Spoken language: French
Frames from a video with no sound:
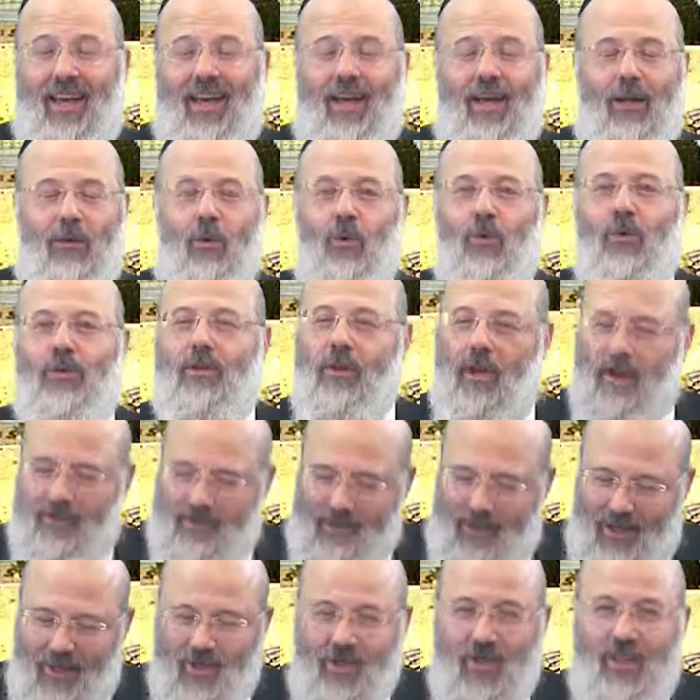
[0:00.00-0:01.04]
Et donc, dans
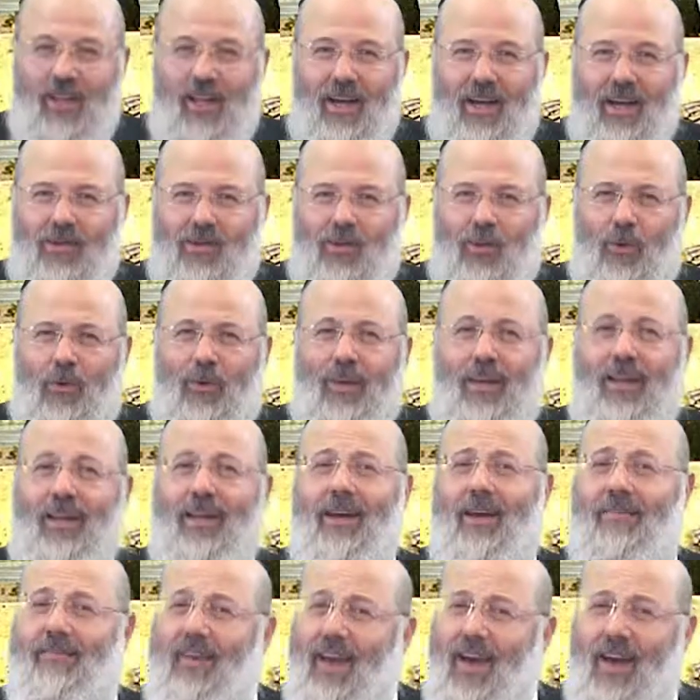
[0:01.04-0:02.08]
sa génération, il y
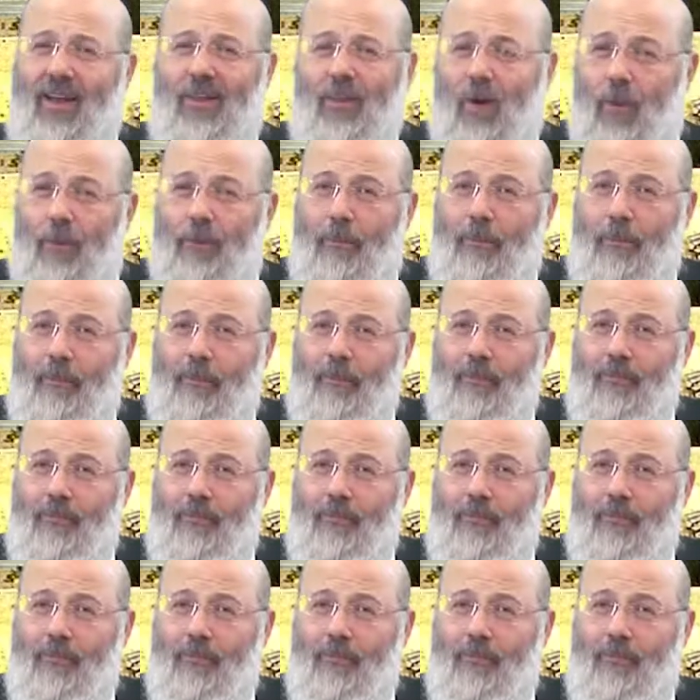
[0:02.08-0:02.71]
avait un homme,